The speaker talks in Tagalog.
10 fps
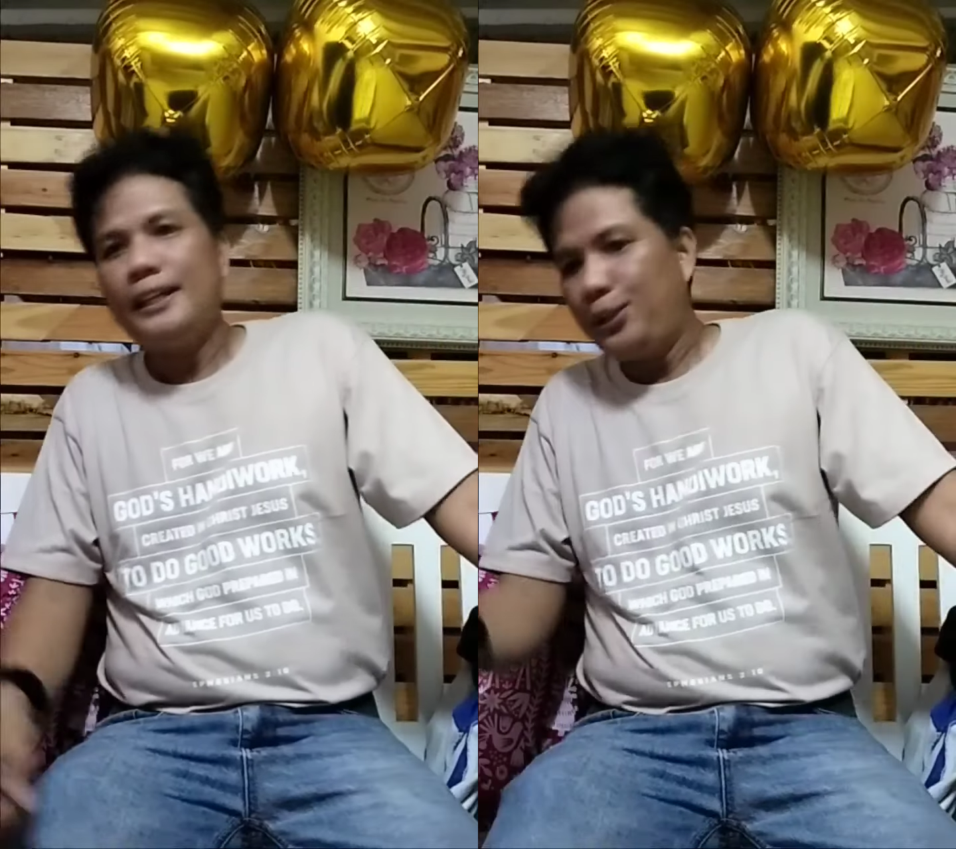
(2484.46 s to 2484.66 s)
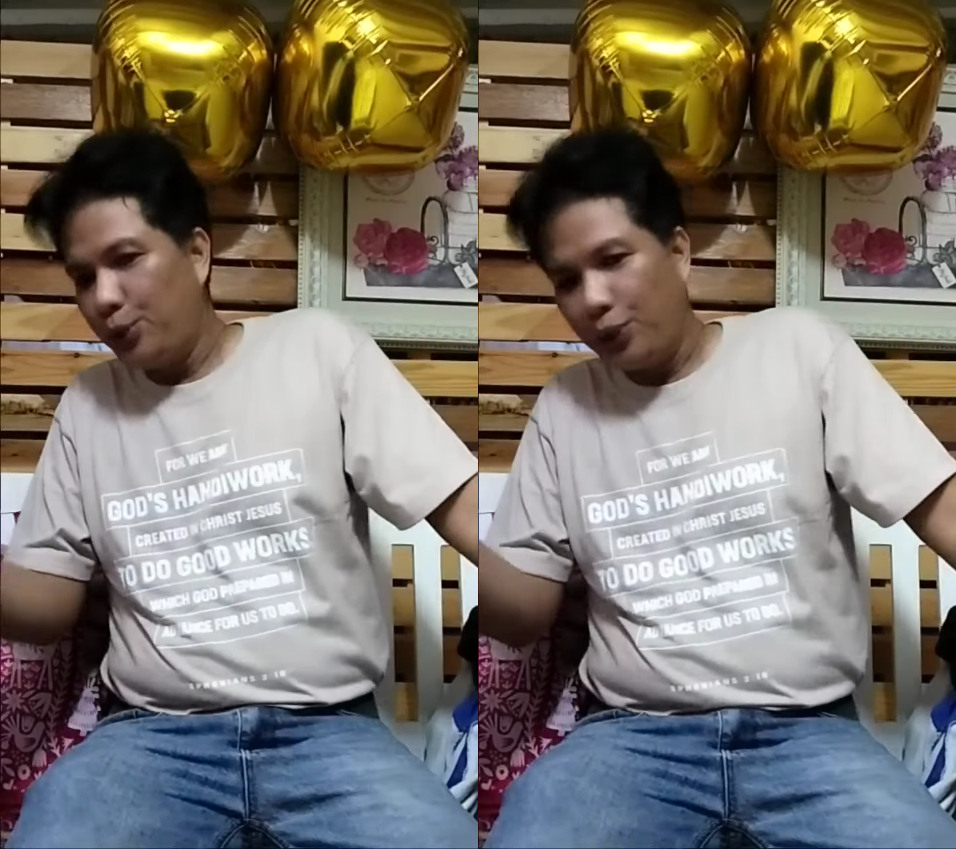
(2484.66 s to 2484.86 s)

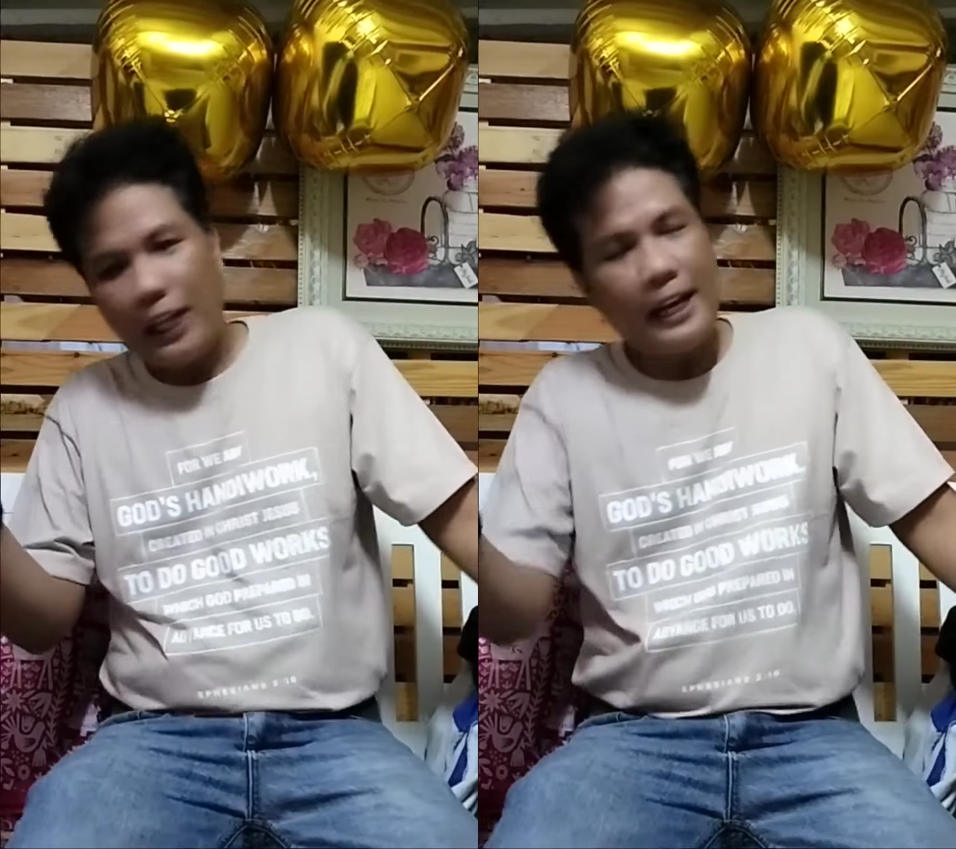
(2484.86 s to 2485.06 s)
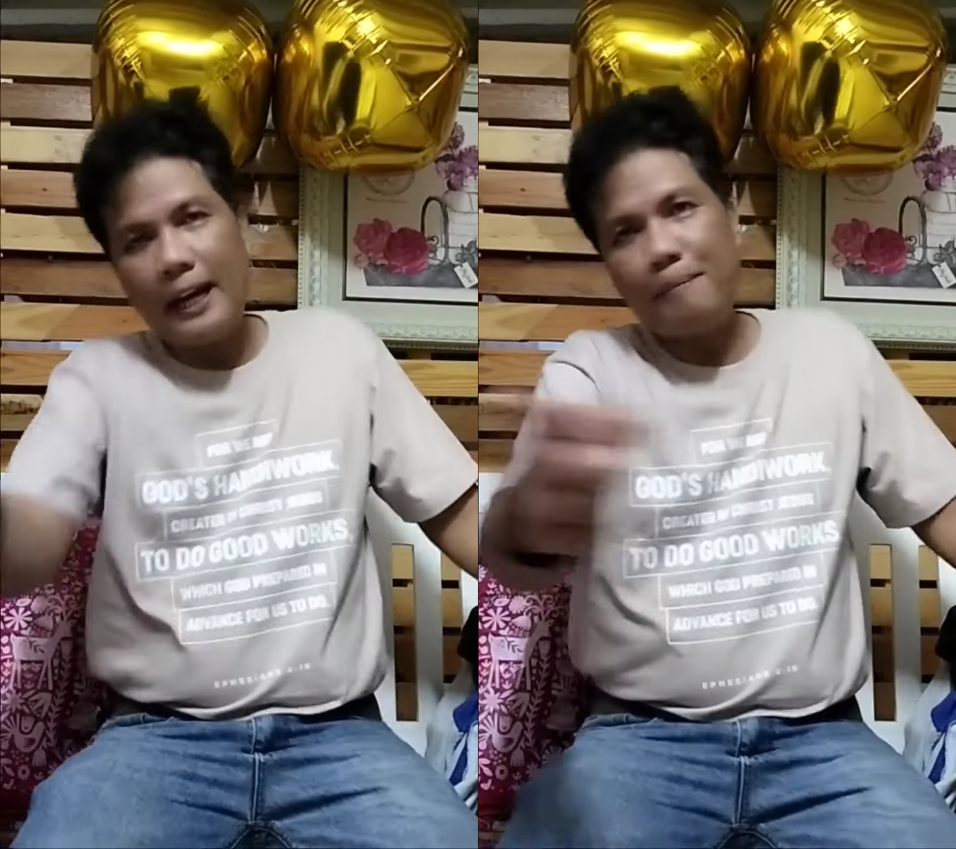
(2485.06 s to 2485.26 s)
Yun
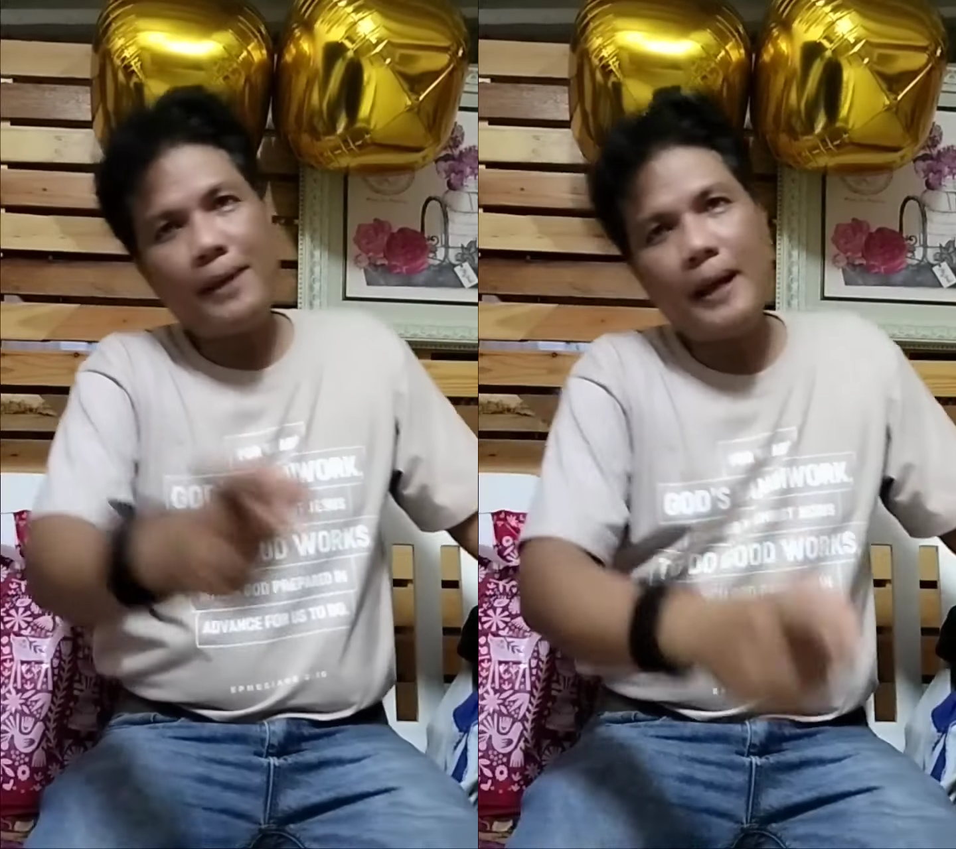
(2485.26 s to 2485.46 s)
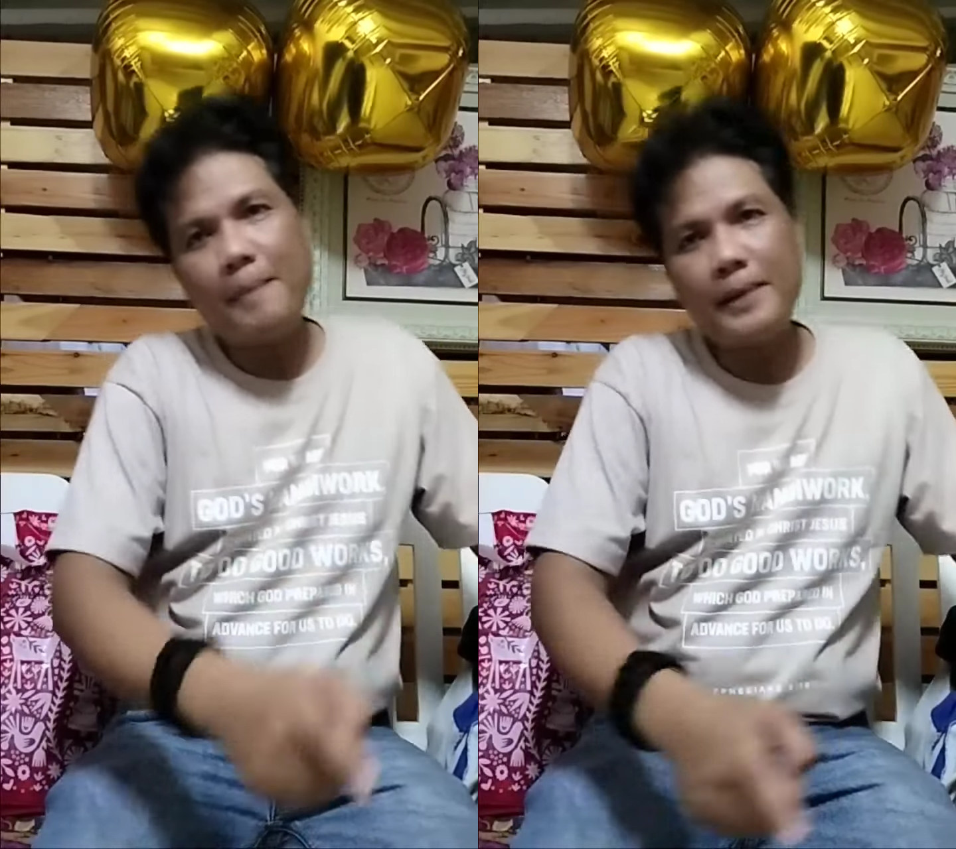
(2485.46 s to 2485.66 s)
talaga ang
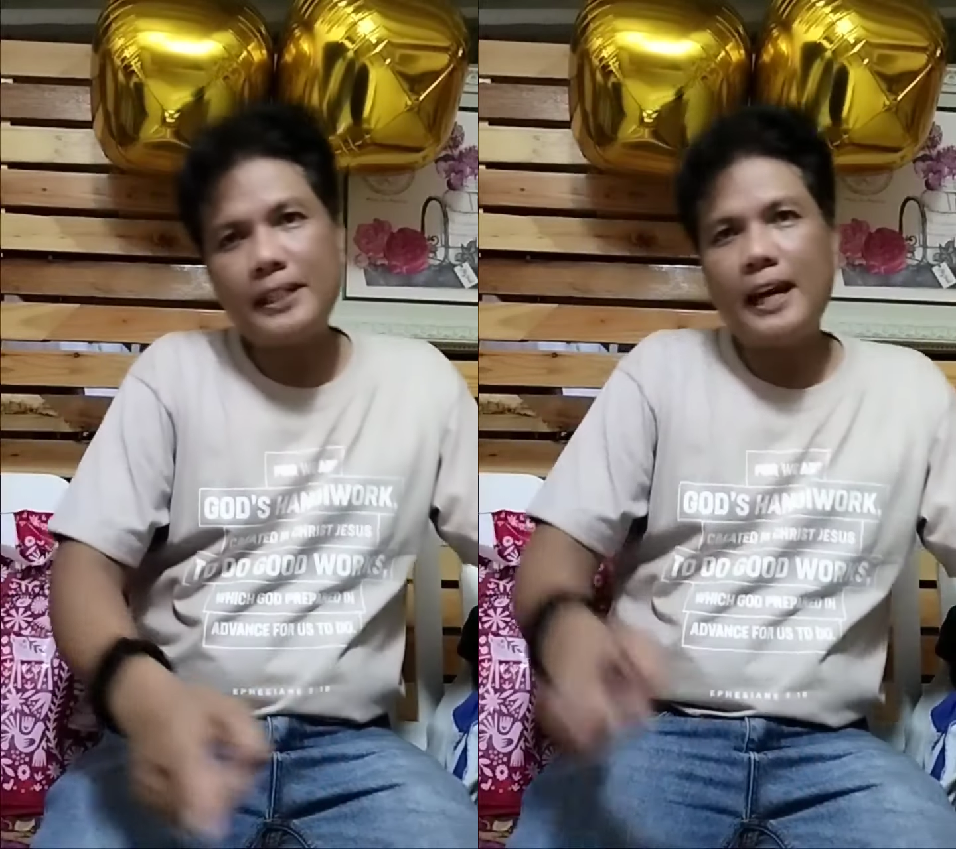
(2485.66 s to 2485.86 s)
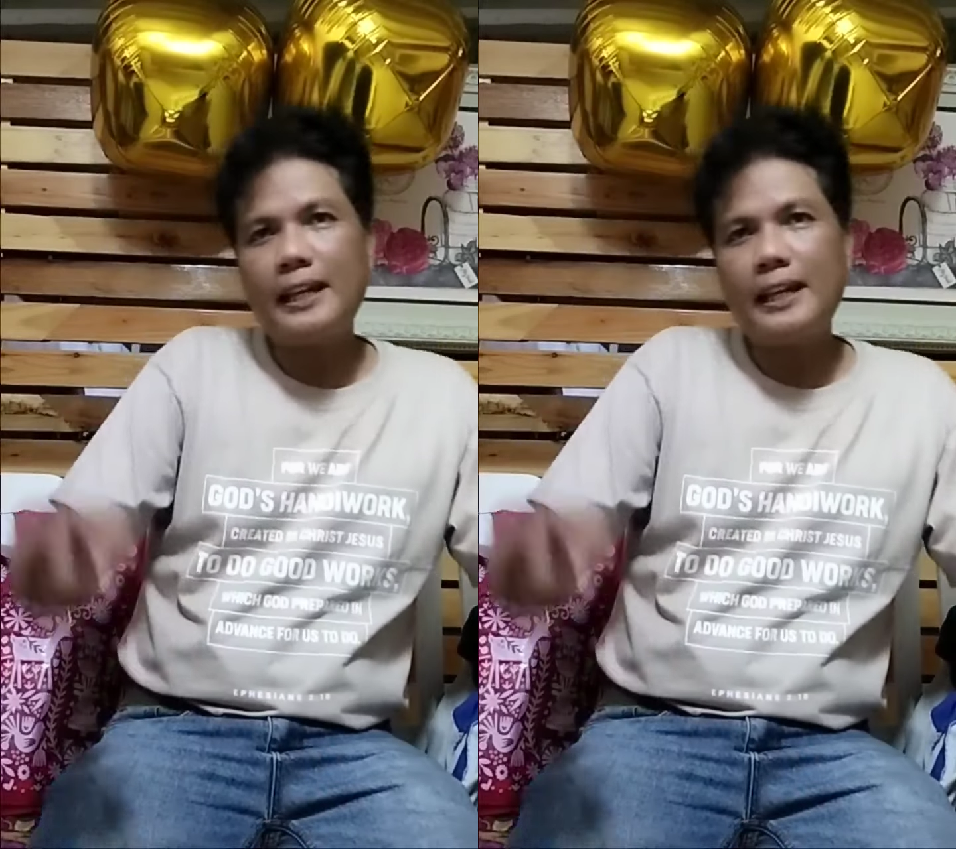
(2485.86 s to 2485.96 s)
binabasehan